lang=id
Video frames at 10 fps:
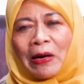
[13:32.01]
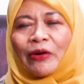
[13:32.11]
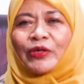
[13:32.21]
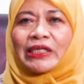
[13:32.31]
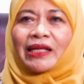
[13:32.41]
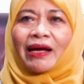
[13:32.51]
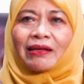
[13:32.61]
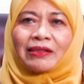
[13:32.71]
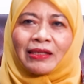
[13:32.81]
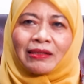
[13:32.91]
perlu
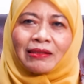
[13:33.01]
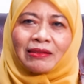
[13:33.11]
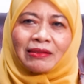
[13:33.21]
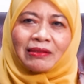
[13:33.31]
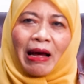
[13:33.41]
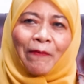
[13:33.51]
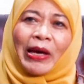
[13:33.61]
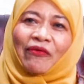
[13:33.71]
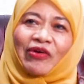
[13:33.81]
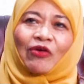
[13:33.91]
kita uh,
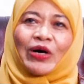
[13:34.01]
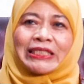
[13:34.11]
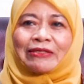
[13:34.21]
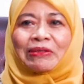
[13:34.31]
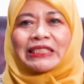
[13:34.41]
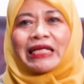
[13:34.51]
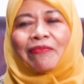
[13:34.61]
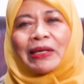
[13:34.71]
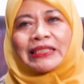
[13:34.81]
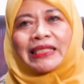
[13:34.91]
apa evaluasi
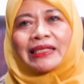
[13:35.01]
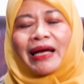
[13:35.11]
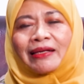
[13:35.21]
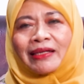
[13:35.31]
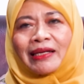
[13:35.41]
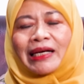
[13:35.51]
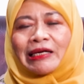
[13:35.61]
bersama sehingga hmm.